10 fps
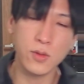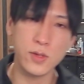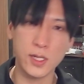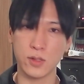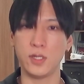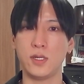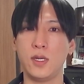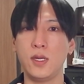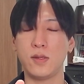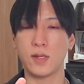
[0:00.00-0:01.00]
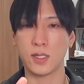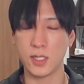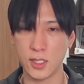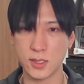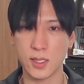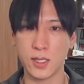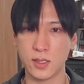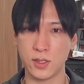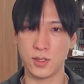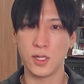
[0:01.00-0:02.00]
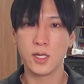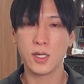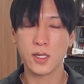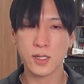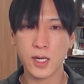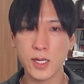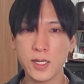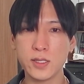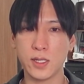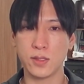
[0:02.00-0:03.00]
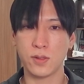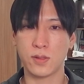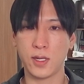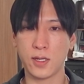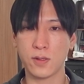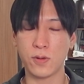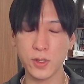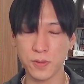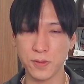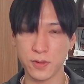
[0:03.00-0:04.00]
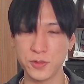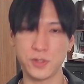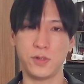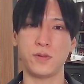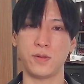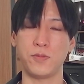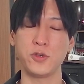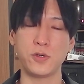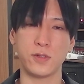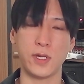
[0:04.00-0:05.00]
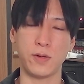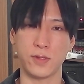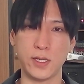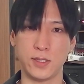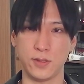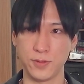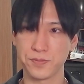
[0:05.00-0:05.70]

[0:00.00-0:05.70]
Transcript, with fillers: 建ての日経平均は切り下がっている。海外勢にとってこれほど面白い、面白くないことないですよ。